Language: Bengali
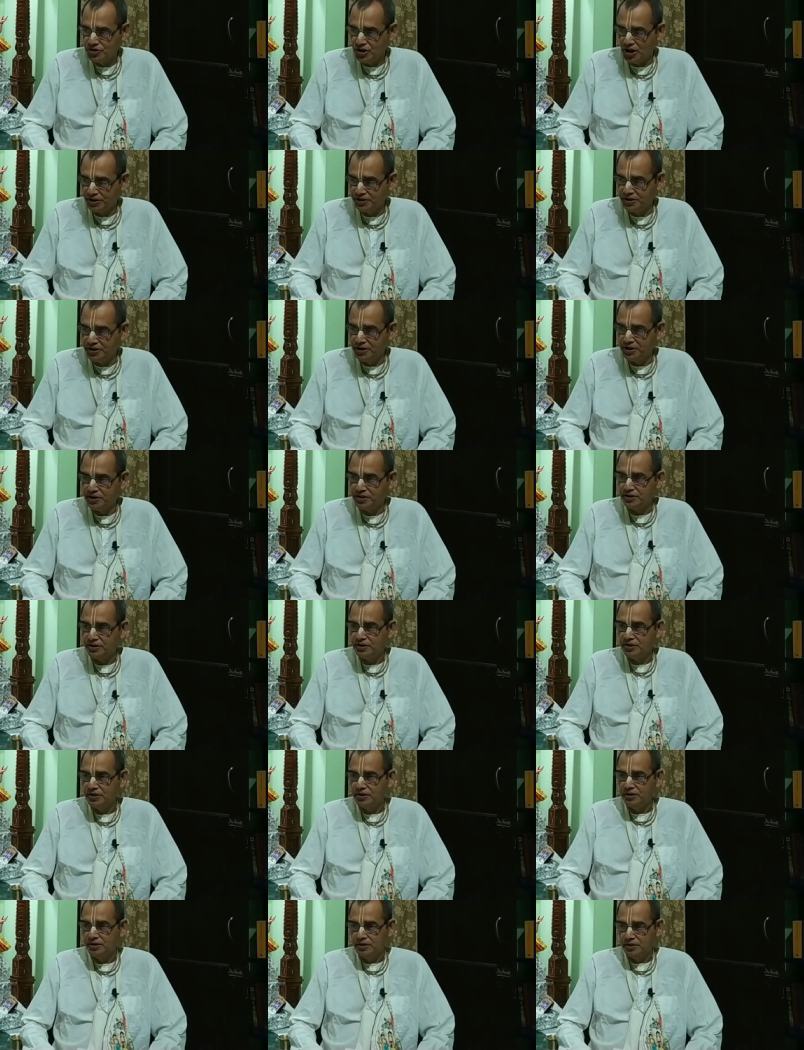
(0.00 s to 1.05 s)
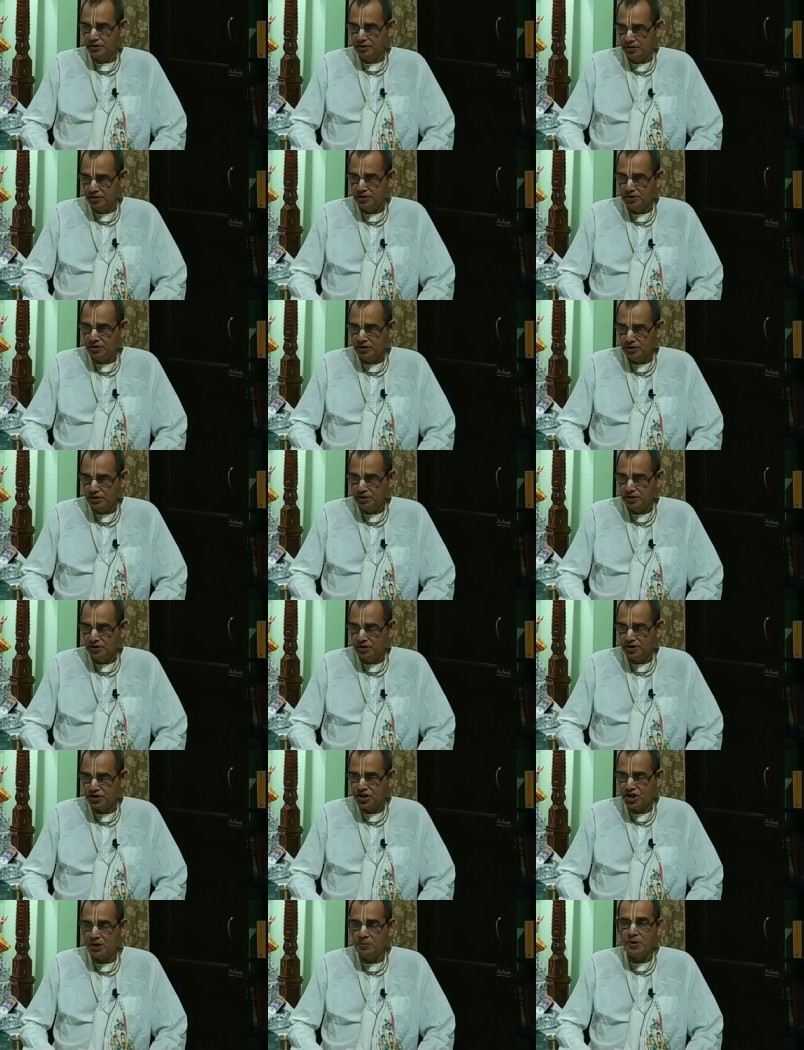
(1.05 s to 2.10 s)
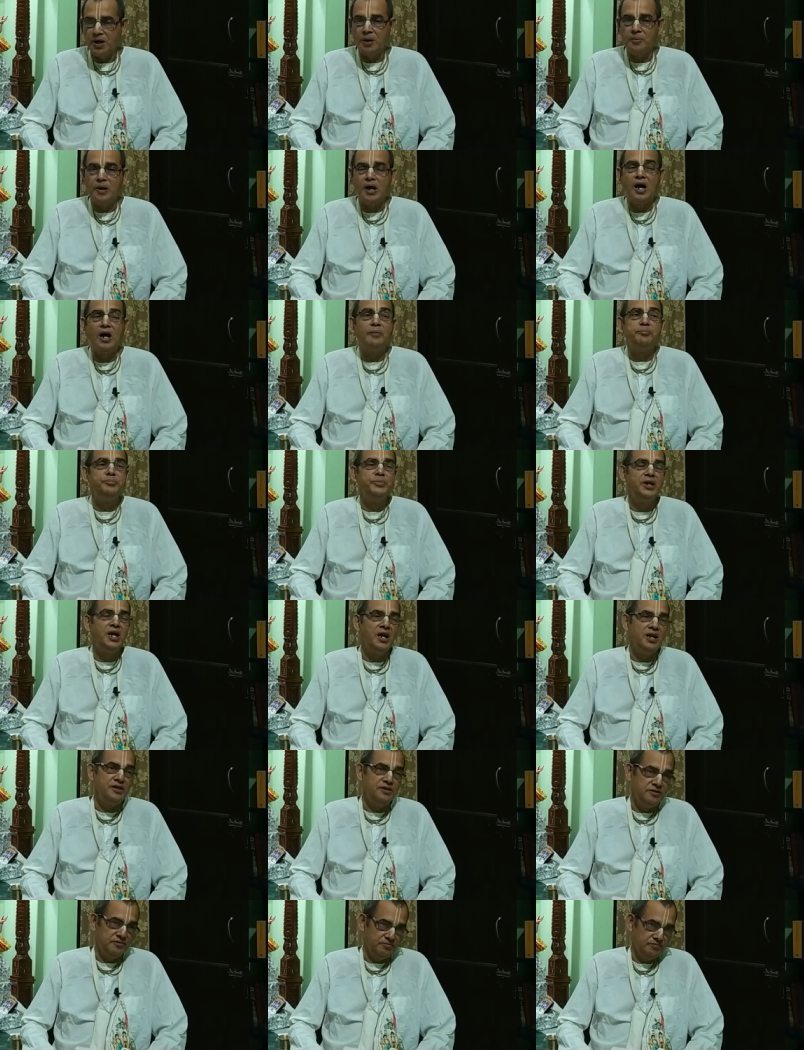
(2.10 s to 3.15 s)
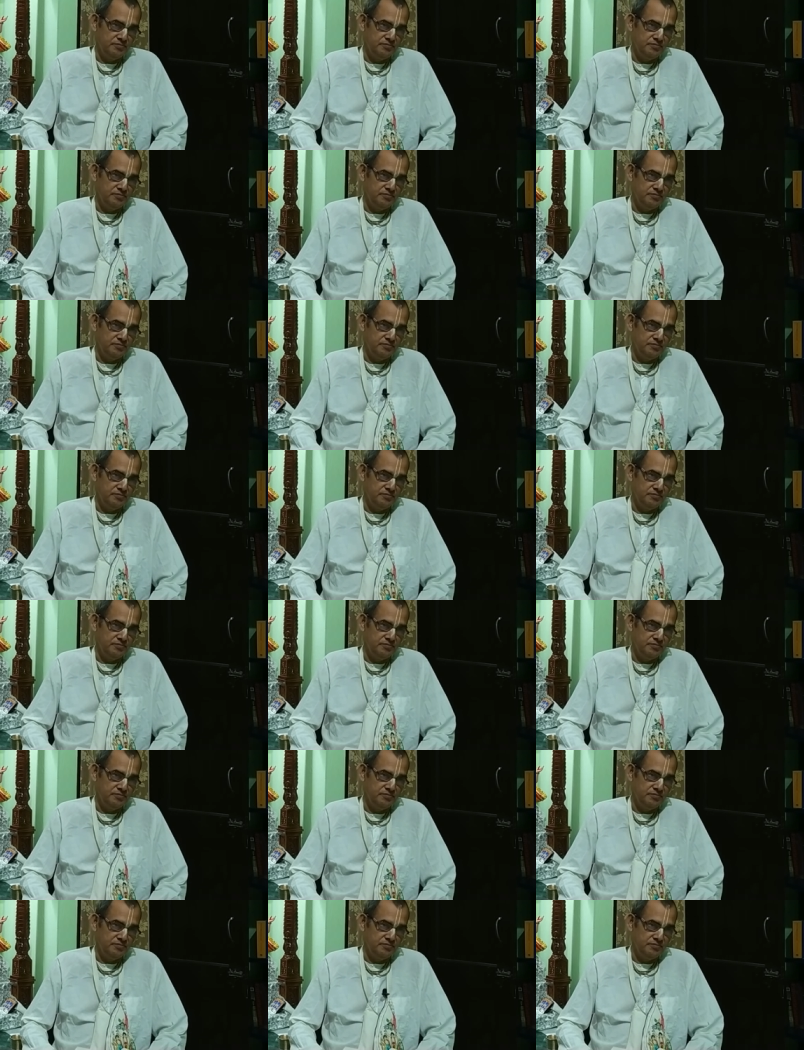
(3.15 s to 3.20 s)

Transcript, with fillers: যাদের সেবা ভাব নেই